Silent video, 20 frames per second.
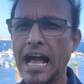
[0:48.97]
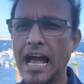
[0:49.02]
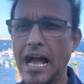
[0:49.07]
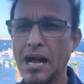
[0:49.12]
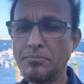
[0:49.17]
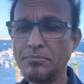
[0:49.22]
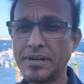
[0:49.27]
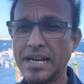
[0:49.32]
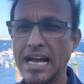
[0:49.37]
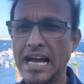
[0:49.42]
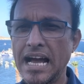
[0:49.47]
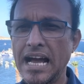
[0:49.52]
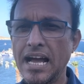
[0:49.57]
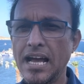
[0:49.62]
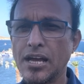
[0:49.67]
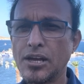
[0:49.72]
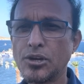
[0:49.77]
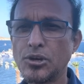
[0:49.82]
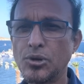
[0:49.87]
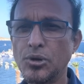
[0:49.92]
আমরা
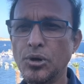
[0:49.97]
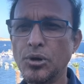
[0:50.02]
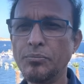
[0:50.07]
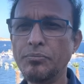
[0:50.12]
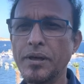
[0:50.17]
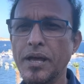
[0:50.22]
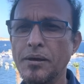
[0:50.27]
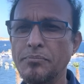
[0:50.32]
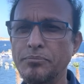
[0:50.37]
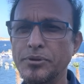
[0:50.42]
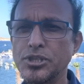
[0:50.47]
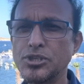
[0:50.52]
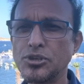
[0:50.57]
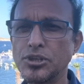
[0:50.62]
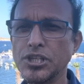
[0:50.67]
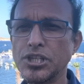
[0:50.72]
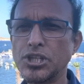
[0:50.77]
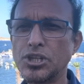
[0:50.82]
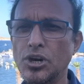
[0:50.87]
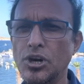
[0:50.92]
খুব
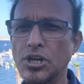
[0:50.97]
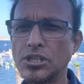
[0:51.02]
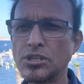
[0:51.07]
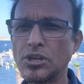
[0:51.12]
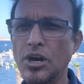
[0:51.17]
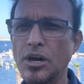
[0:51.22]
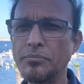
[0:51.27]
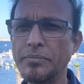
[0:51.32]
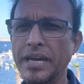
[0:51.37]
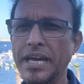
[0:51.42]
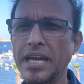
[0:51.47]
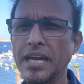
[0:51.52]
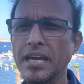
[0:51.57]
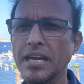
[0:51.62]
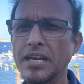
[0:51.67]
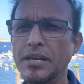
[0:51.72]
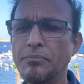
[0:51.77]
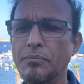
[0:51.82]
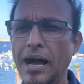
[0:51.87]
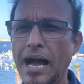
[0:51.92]
বিচলিত হতে হবে
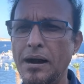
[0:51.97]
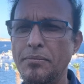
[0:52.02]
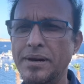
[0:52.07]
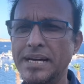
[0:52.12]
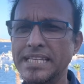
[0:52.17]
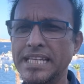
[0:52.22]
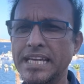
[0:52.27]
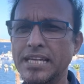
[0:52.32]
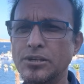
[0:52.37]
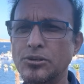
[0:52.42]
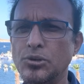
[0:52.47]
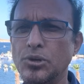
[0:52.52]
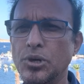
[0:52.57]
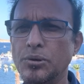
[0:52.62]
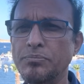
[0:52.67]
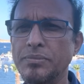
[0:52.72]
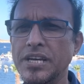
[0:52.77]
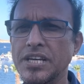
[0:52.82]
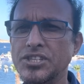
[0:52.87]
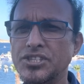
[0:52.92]
আমাদের
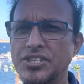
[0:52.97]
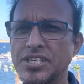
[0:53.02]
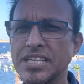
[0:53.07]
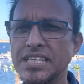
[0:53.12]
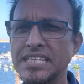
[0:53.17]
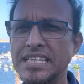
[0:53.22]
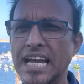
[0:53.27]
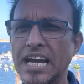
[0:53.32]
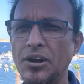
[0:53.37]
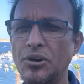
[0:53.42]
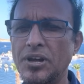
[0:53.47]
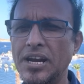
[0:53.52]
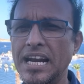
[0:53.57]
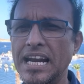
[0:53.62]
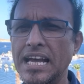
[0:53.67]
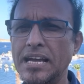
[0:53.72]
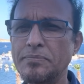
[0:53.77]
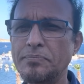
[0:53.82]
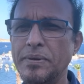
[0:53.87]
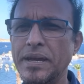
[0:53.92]
খুব চিন্তা করা
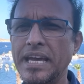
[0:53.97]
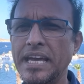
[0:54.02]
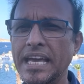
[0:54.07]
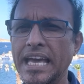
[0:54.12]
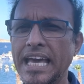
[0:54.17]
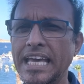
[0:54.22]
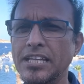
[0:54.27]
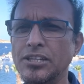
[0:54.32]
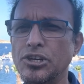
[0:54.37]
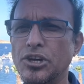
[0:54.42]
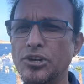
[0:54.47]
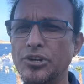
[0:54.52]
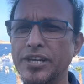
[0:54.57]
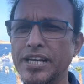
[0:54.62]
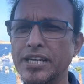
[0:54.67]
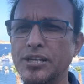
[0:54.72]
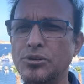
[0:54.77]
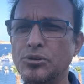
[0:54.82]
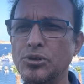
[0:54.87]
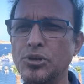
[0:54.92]
লাগবে এই
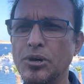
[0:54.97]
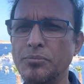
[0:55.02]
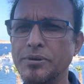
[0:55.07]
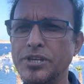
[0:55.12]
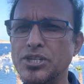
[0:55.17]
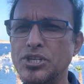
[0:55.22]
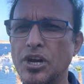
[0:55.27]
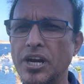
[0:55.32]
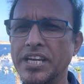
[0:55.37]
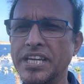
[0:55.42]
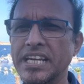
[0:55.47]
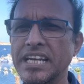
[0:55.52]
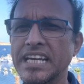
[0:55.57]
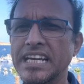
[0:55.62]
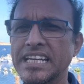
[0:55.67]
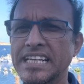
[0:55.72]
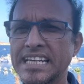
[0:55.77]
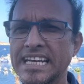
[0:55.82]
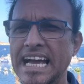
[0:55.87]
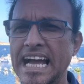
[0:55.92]
ধরনের কোনো বিষয়
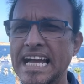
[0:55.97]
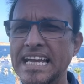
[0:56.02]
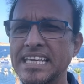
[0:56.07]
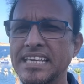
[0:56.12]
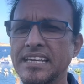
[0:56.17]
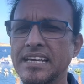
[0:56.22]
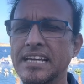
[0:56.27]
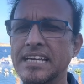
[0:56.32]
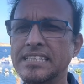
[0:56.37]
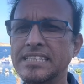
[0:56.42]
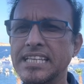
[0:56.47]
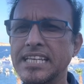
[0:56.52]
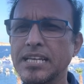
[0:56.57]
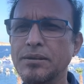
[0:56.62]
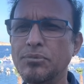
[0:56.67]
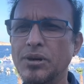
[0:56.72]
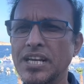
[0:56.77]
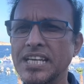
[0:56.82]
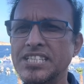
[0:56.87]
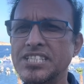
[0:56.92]
নাই তিনি
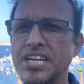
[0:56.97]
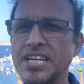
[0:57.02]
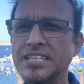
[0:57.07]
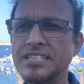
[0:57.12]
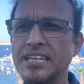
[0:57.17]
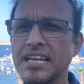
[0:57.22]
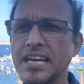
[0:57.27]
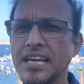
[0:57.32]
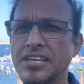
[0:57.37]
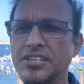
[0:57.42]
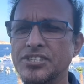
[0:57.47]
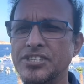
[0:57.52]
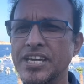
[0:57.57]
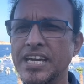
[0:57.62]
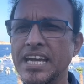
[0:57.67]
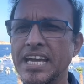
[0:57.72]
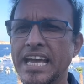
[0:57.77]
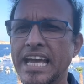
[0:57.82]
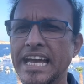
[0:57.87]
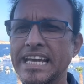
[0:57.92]
বলেছেন যে
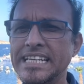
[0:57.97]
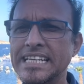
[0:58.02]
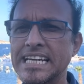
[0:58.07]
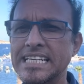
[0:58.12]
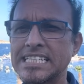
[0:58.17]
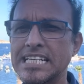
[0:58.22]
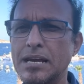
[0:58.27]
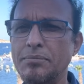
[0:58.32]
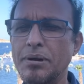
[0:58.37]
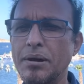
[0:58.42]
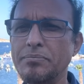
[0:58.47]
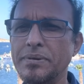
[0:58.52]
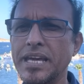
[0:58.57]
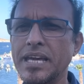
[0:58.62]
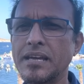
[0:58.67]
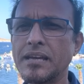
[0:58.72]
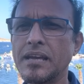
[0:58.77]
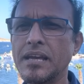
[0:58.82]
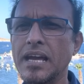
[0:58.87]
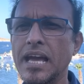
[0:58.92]
এটা
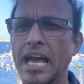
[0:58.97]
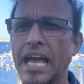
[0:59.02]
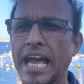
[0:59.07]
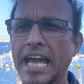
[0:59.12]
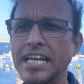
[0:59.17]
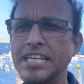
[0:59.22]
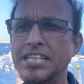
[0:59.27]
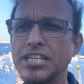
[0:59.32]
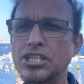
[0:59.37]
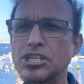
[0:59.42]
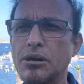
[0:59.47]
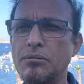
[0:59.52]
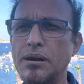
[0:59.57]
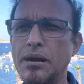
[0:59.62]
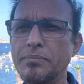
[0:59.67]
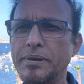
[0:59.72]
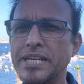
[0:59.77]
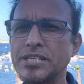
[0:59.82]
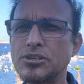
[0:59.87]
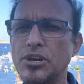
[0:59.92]
স্বাভাবিক একটি
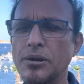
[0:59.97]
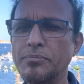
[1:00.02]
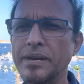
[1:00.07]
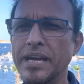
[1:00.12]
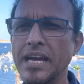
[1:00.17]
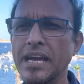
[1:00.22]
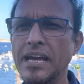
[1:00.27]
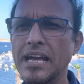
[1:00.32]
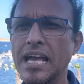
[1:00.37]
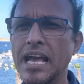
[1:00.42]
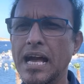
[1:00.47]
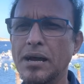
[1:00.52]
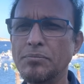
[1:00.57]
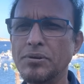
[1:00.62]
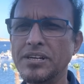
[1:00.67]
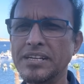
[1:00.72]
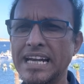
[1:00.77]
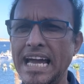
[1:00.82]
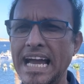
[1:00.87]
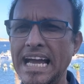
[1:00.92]
সমাবেশ হবে
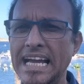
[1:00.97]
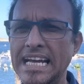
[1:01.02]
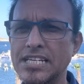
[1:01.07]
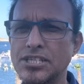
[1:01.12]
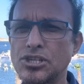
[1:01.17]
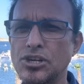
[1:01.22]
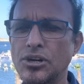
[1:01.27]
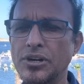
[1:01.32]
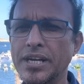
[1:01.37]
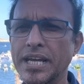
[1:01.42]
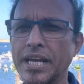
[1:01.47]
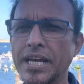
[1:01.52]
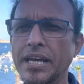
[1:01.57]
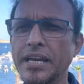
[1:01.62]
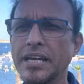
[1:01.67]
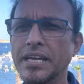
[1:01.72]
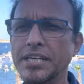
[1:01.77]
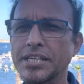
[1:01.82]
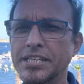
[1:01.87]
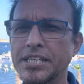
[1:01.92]
এবং ঢাকা শহরে
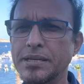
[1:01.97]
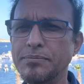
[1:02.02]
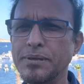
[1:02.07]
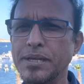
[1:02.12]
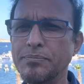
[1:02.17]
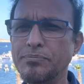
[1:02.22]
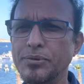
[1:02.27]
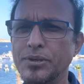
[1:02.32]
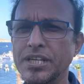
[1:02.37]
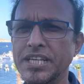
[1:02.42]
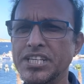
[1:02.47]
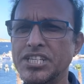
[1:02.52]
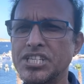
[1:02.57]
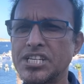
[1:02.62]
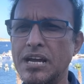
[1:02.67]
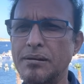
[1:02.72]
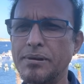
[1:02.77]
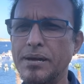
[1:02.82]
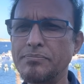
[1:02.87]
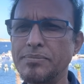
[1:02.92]
ডিবি পুলিশ
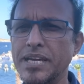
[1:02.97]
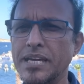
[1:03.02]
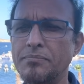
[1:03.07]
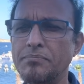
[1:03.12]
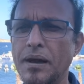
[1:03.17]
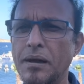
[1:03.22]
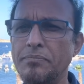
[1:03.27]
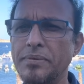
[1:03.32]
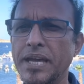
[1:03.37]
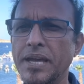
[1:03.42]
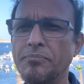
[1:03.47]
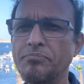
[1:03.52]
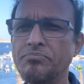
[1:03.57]
স্বাভাবিকভাবে